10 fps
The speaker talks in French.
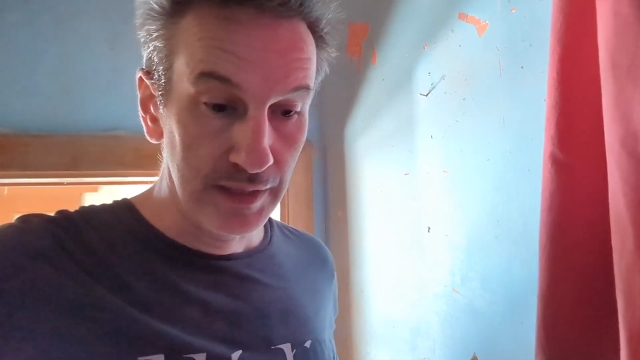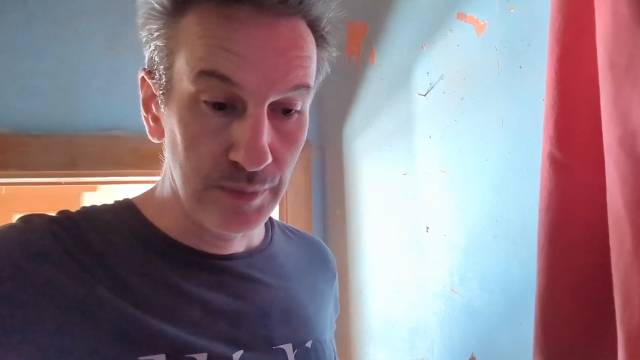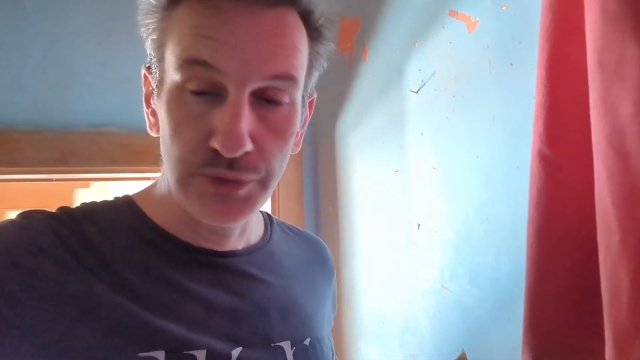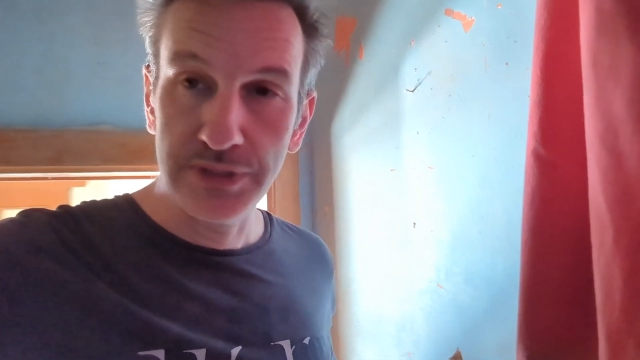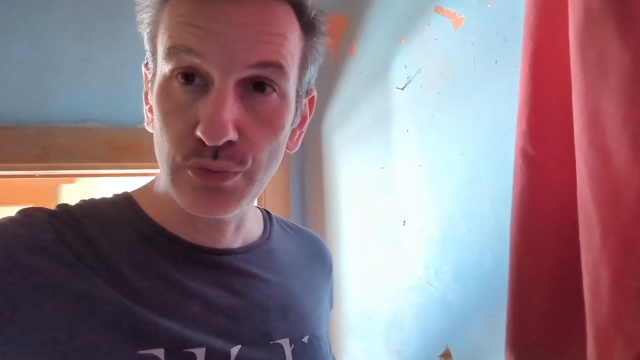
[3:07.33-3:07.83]
Et
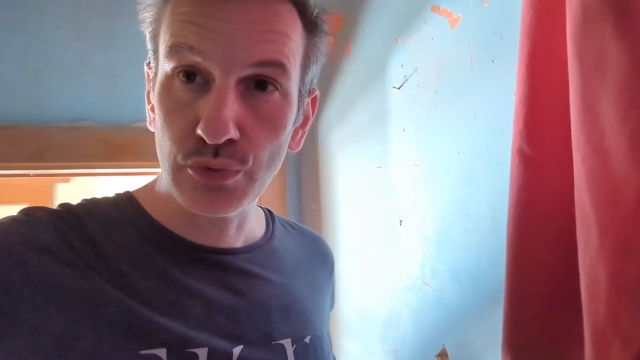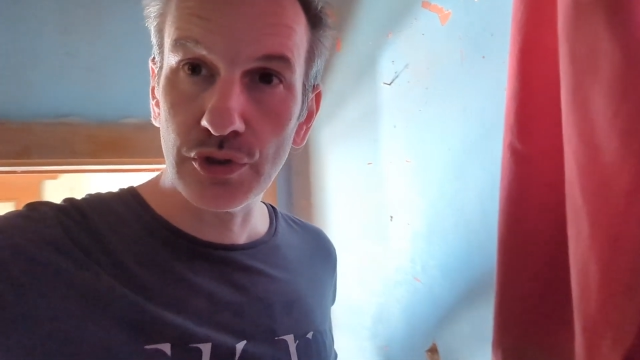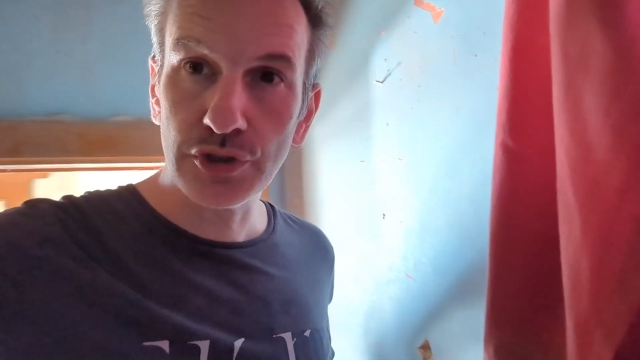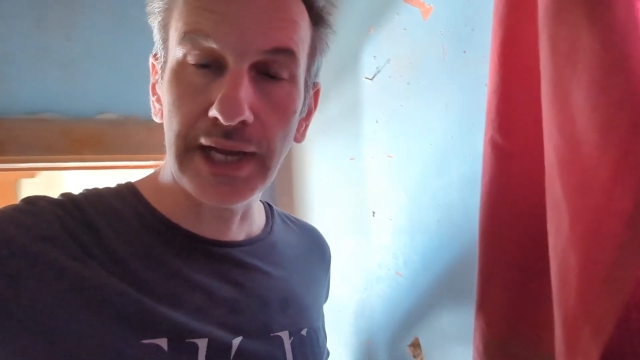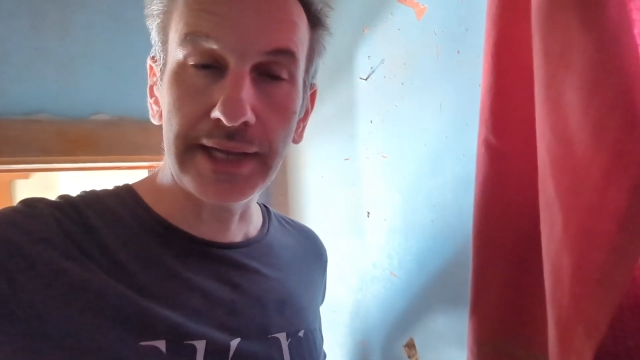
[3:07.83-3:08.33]
puis, ils ont
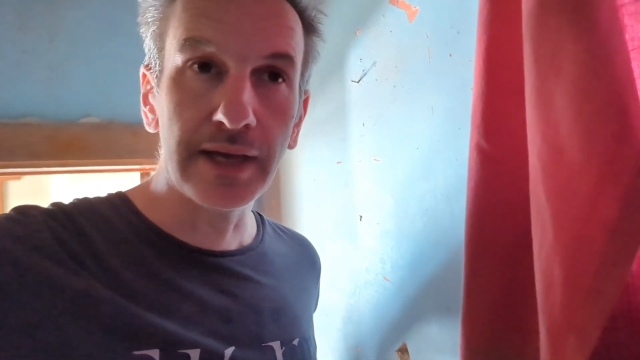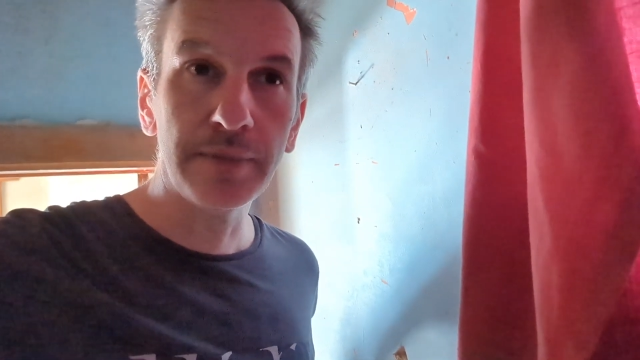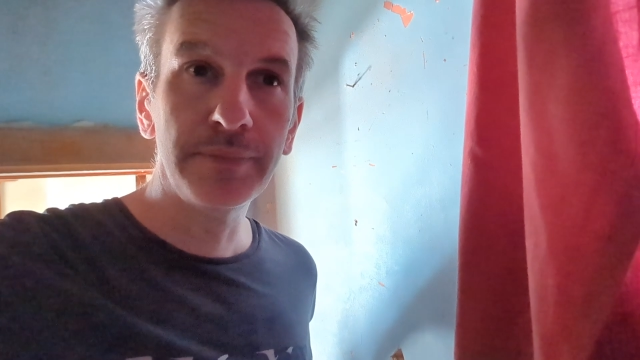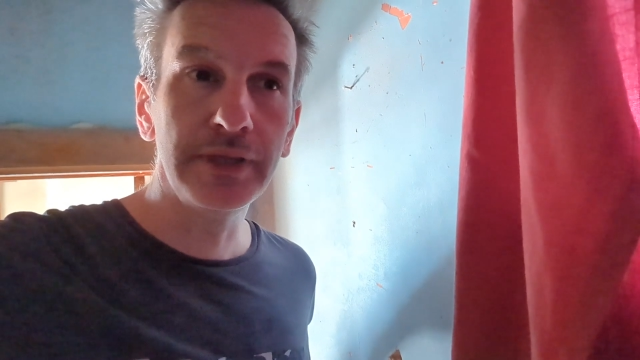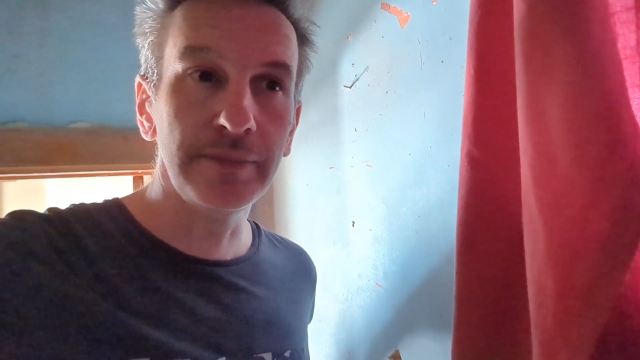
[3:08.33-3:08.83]
changé la
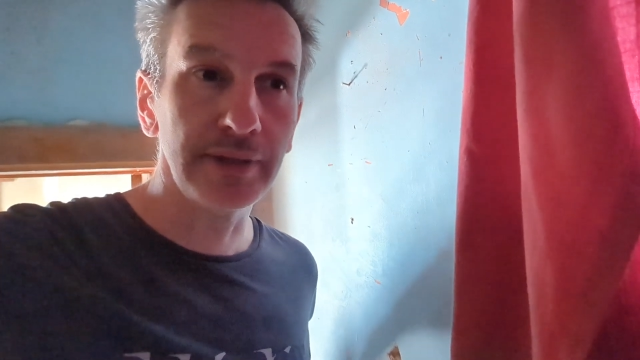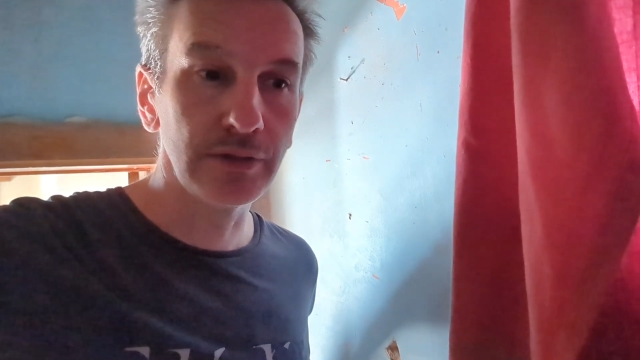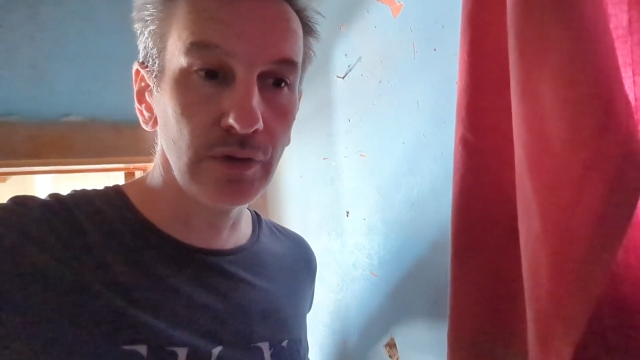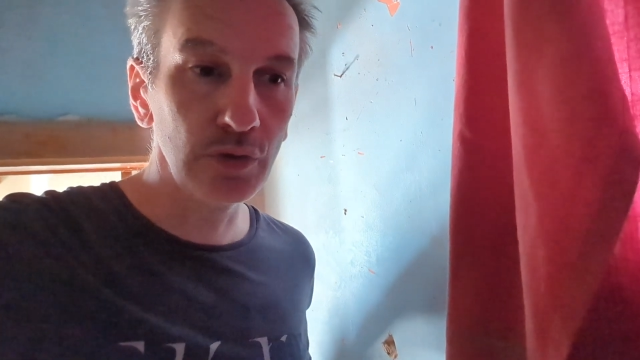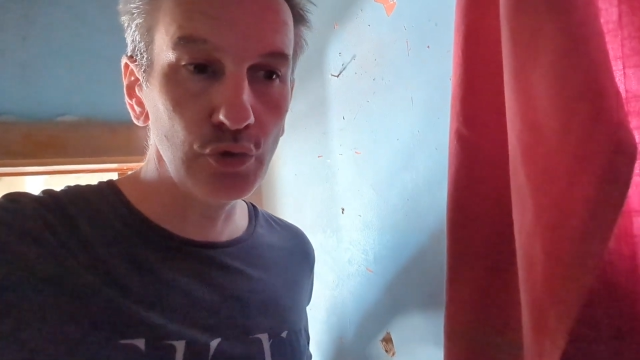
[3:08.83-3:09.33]
gamme et maintenant,